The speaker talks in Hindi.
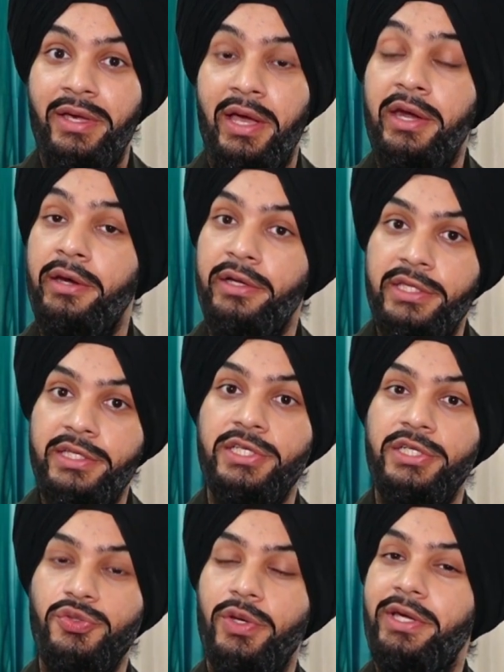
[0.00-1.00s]
एंड ऋतिक
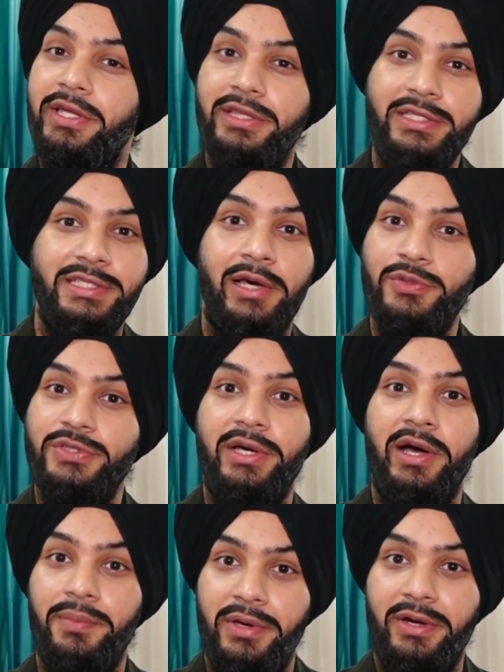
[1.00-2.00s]
सर जो है कितने सालों से
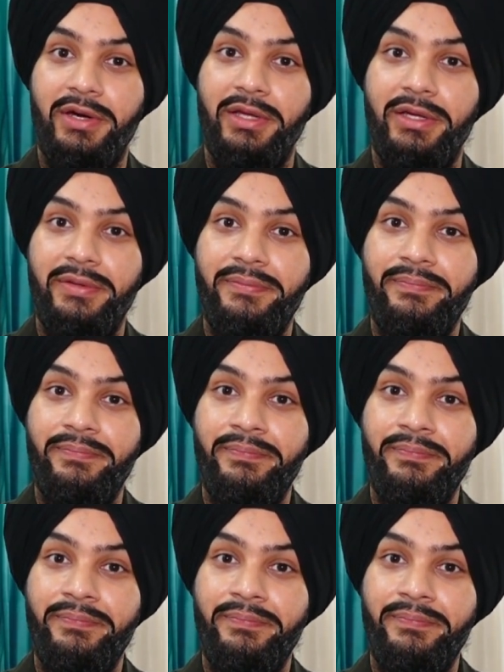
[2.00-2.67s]
काम कर रहे हैं